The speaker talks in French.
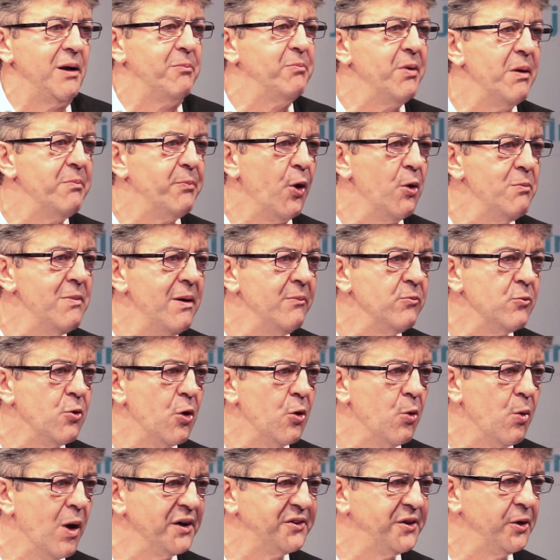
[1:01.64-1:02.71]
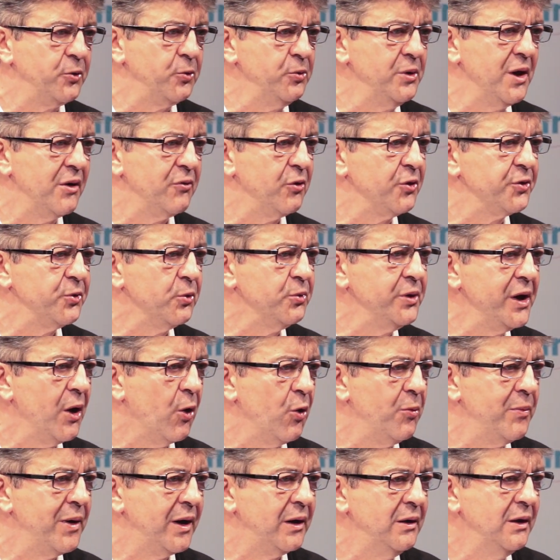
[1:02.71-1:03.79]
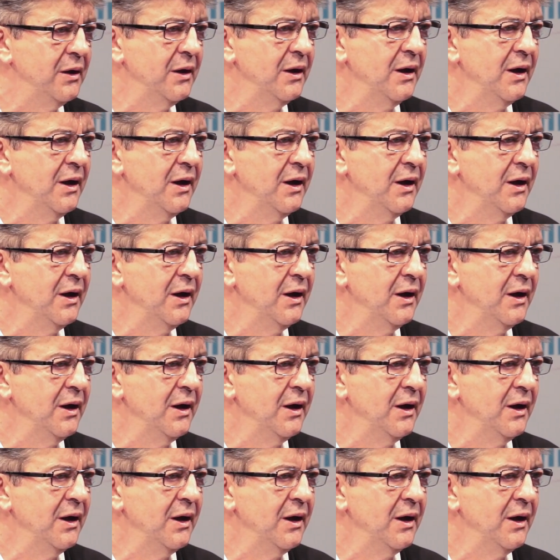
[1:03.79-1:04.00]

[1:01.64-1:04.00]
ils ne s'appelaient pas eux-mêmes Gaulois, c'est une invention des Romains.